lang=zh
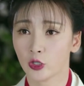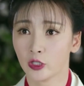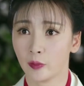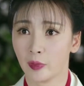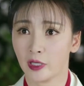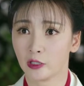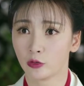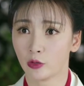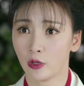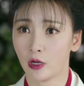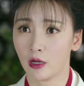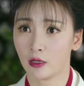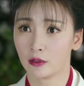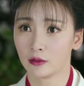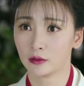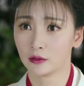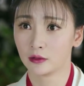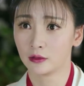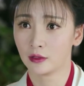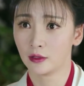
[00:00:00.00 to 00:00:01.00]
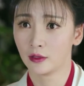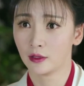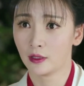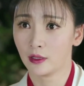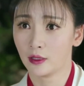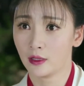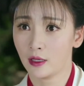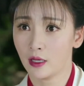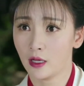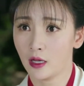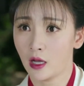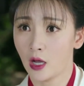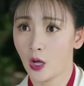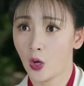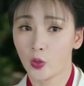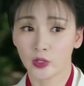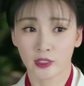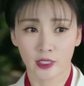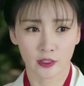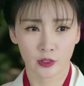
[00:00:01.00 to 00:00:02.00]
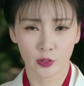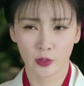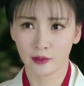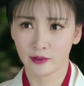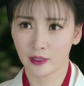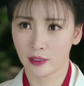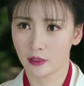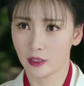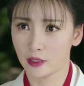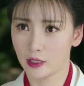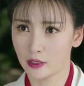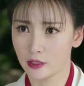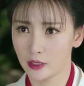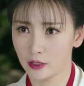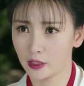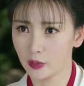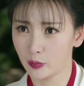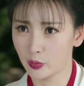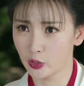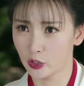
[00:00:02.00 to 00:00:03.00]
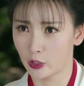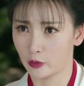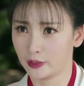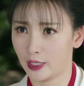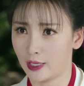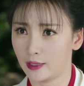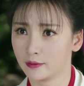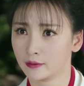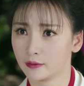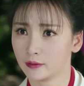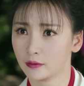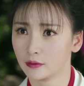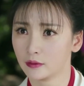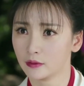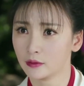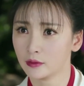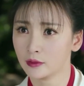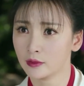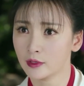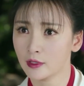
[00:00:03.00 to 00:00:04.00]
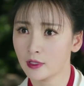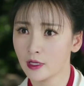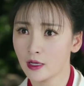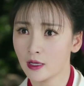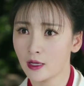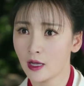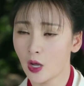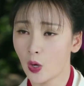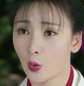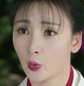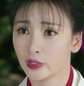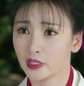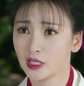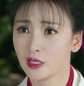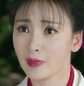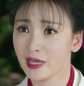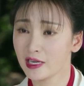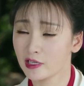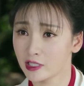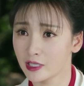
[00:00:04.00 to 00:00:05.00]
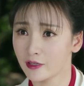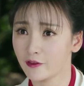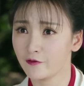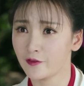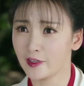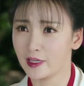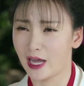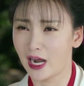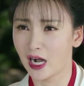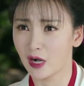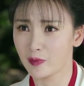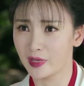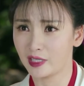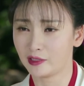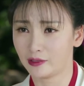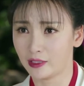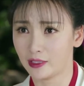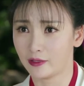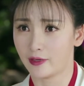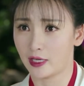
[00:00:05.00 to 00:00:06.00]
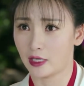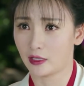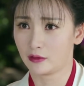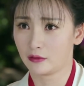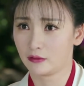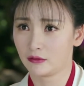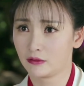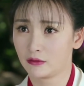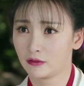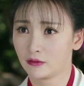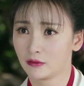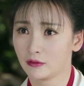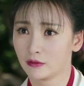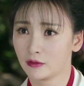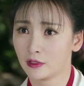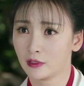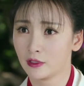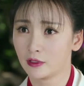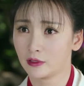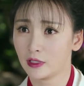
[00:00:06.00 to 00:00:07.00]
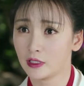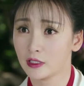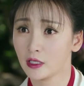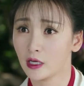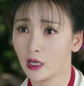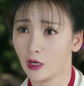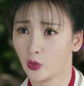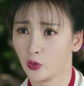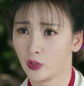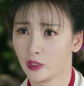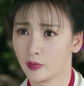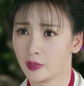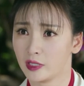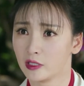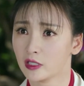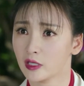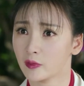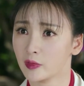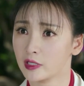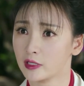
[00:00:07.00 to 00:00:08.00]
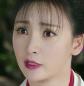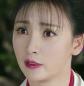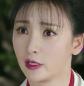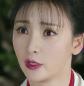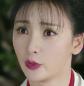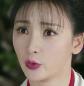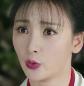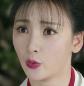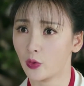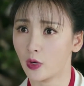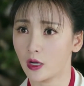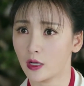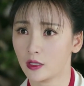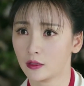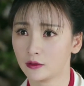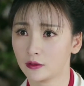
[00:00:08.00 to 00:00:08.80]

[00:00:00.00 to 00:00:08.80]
你说的没错，我程曲韵在这儿人生地不熟的，我一没身份，二没地位，那些老狐狸凭什么信任